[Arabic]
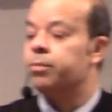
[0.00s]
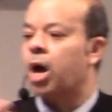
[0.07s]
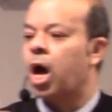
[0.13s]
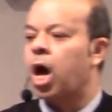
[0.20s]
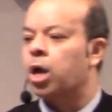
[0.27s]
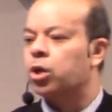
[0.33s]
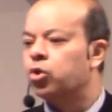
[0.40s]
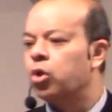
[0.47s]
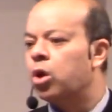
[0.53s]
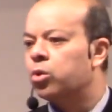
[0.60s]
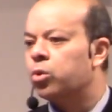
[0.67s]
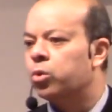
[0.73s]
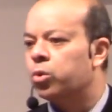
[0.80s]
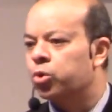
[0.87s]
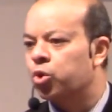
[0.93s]
أعطاه
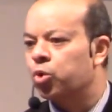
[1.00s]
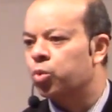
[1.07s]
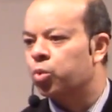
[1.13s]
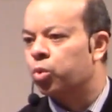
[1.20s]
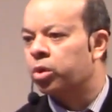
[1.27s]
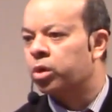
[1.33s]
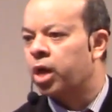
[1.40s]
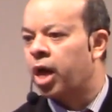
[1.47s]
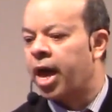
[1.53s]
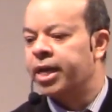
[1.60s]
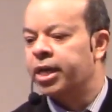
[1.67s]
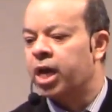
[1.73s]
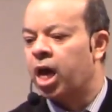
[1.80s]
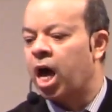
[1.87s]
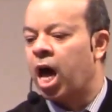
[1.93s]
العشور
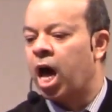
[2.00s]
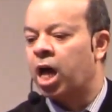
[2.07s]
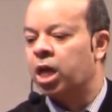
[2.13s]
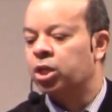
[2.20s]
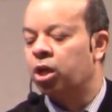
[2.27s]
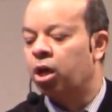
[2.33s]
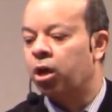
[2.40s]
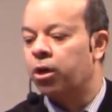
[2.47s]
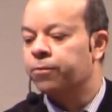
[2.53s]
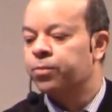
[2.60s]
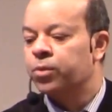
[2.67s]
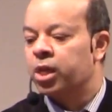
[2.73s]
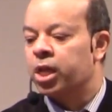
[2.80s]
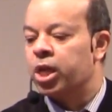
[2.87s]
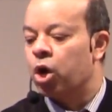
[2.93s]
أي أعطى
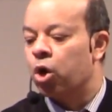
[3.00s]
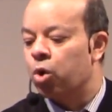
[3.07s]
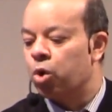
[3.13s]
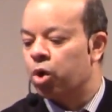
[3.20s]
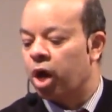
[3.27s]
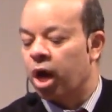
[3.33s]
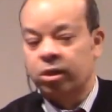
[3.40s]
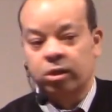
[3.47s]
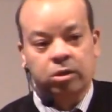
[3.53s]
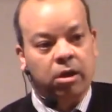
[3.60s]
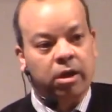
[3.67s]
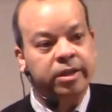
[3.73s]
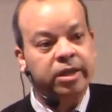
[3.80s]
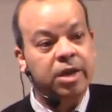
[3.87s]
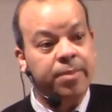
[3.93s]
له
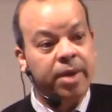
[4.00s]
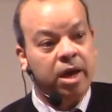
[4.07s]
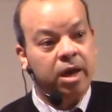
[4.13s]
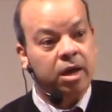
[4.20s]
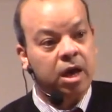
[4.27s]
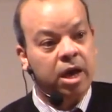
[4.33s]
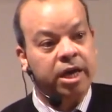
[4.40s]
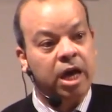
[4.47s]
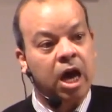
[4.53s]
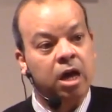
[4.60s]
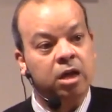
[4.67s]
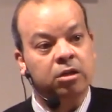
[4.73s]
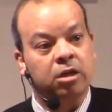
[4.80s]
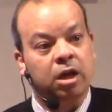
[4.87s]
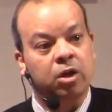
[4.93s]
التقدمة أي
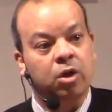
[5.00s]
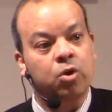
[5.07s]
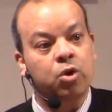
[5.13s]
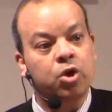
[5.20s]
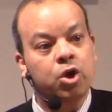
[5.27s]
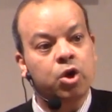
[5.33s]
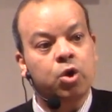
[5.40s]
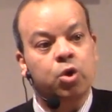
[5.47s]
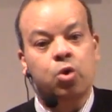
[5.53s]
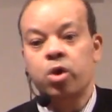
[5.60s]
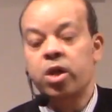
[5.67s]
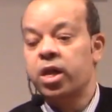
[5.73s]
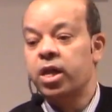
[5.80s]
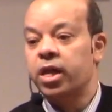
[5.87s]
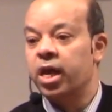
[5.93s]
أعطى له
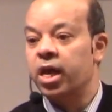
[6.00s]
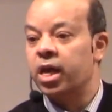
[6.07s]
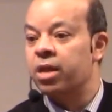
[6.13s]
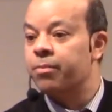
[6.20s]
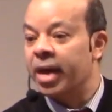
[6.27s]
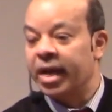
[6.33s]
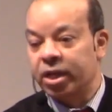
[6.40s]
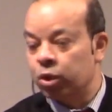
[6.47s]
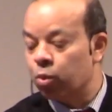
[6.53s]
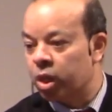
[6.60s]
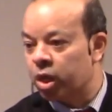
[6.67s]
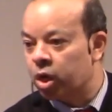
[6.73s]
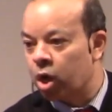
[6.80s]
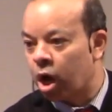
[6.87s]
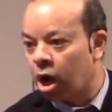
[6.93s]
كل المجد
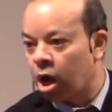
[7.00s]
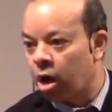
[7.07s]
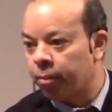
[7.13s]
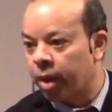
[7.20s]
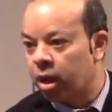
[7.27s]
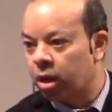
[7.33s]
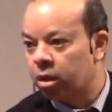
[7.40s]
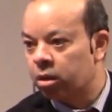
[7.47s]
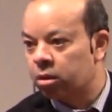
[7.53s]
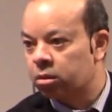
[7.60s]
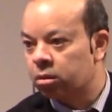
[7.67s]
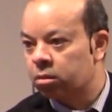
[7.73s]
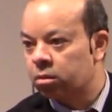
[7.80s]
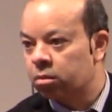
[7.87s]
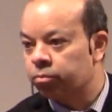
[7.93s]
والكرامة
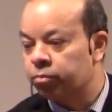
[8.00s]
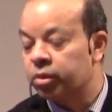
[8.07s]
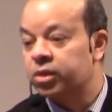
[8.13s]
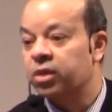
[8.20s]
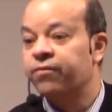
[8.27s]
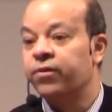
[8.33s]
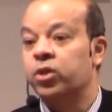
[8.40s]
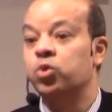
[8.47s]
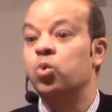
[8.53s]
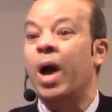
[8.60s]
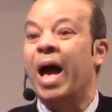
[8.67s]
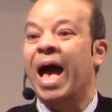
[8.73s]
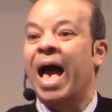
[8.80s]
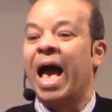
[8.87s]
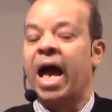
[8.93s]
بصفته
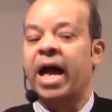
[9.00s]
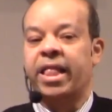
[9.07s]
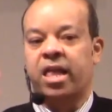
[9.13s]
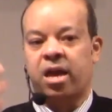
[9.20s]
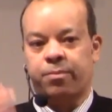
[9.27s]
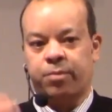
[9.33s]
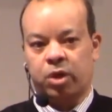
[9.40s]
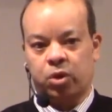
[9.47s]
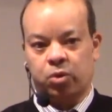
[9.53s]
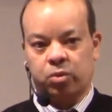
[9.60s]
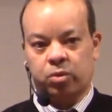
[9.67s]
أعلى منه